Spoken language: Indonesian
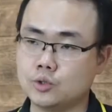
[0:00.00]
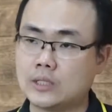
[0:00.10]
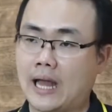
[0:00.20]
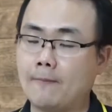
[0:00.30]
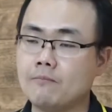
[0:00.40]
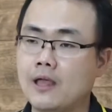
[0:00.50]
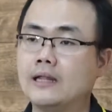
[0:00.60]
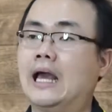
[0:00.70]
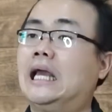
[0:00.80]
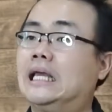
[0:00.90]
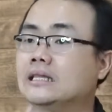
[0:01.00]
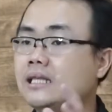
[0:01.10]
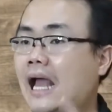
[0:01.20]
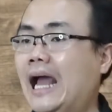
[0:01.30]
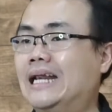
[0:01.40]
juta. Nah,
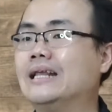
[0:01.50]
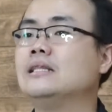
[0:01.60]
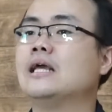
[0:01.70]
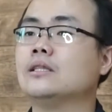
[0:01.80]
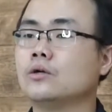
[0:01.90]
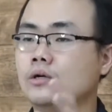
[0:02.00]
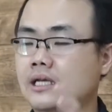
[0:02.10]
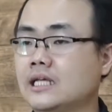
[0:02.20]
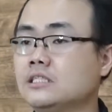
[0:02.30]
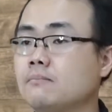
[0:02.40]
ini Anda dikategorikan